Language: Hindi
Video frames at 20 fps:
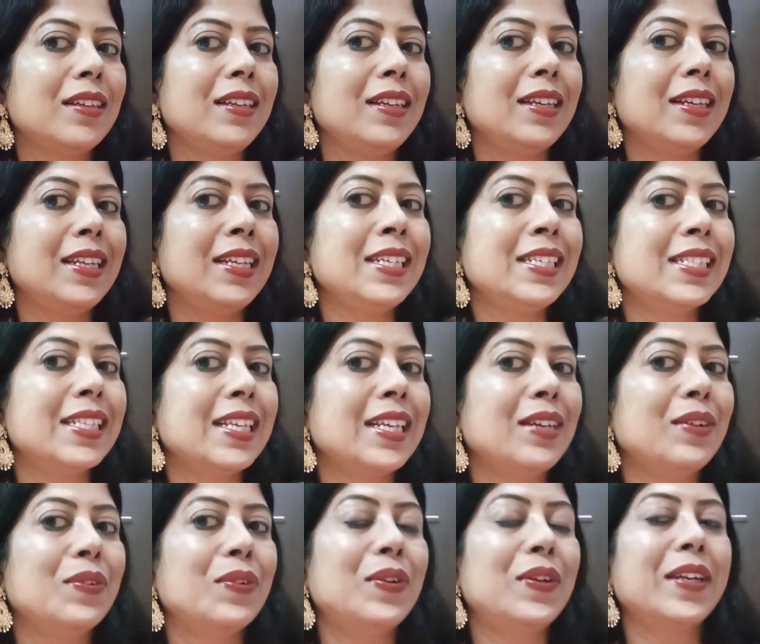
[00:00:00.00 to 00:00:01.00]
इयर रिंग्स
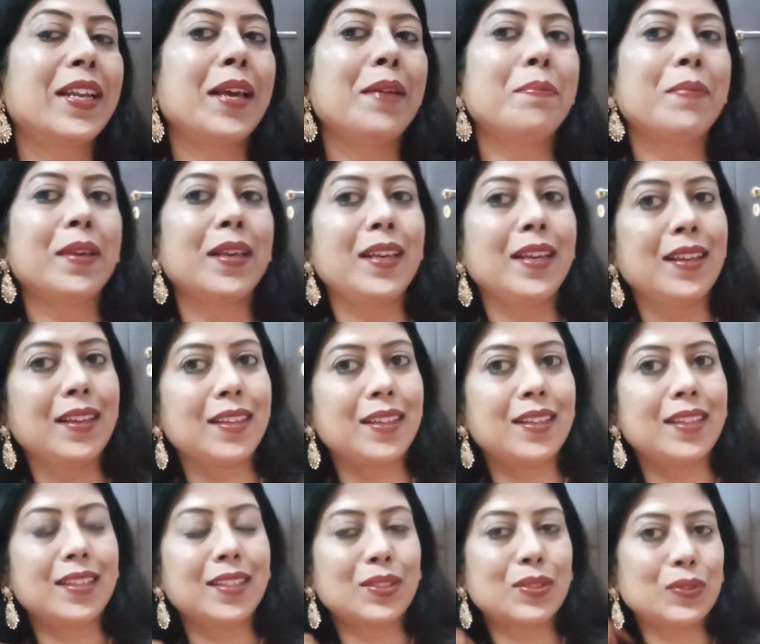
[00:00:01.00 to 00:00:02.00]
एक और टाइप के
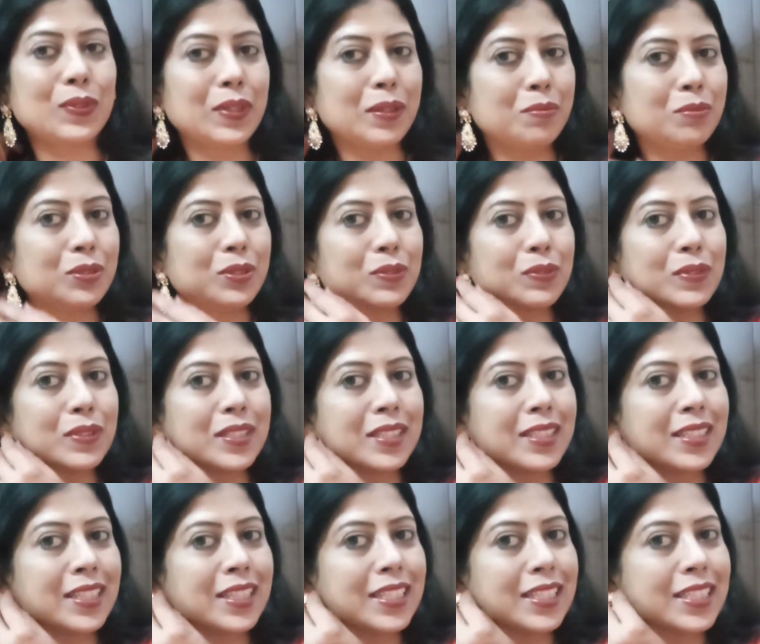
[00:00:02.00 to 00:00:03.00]
तो ये मुझे कुछ
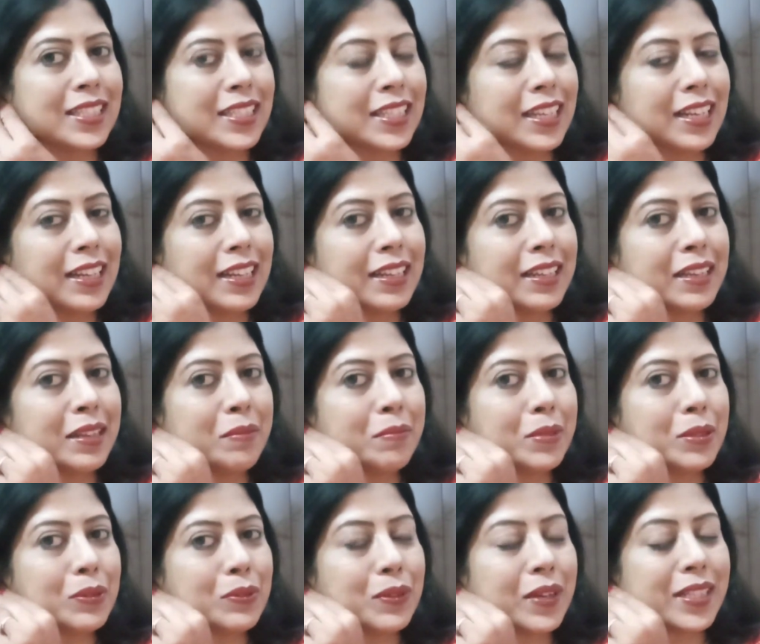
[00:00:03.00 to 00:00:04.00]
इतने अच्छे नहीं लग रहे
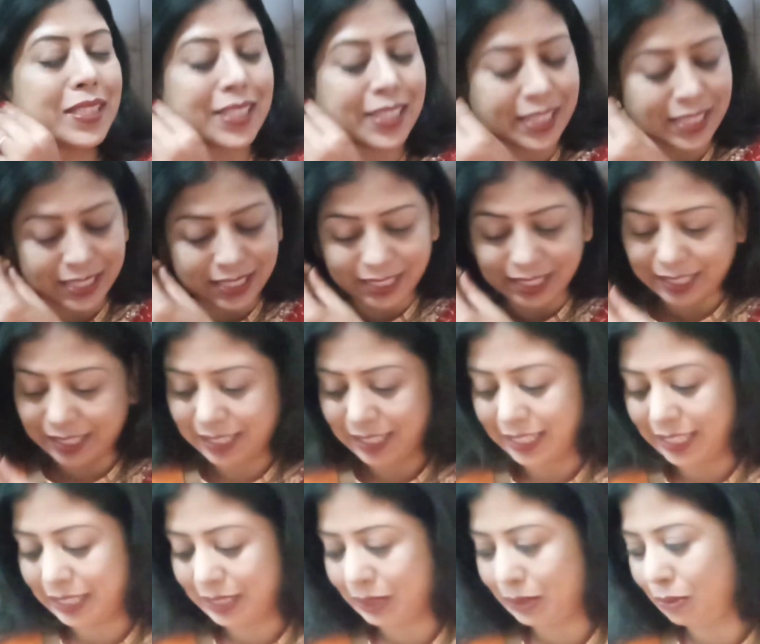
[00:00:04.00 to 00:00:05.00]
मैं थोड़ा चेंज
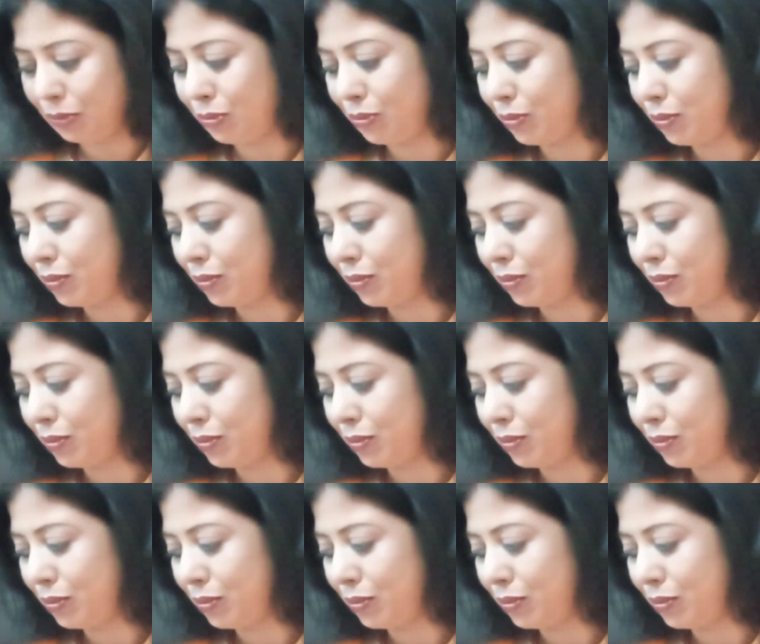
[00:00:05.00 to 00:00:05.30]
करके देखती हूँ